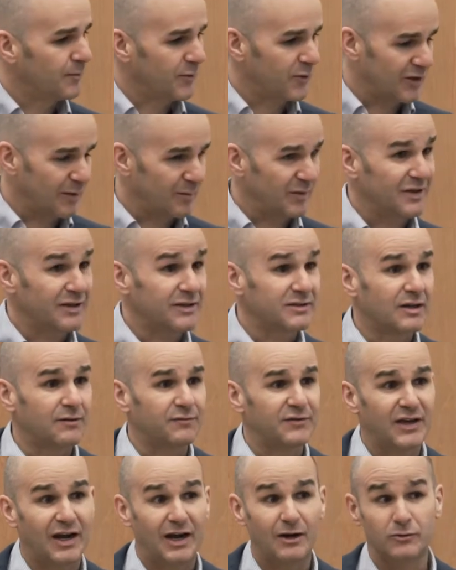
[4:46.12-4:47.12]
pero también de
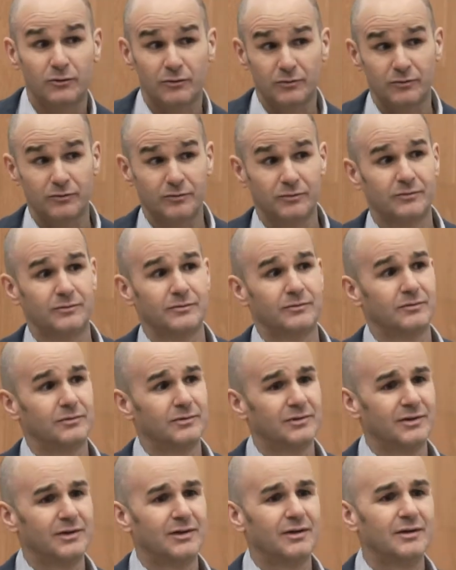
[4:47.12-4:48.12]
desafiar al otro
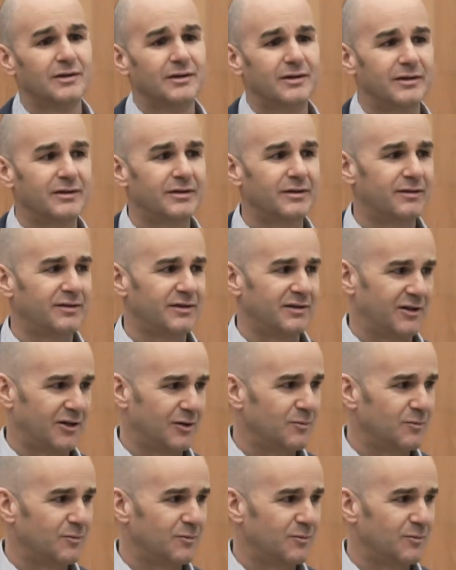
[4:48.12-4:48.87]
y decirle,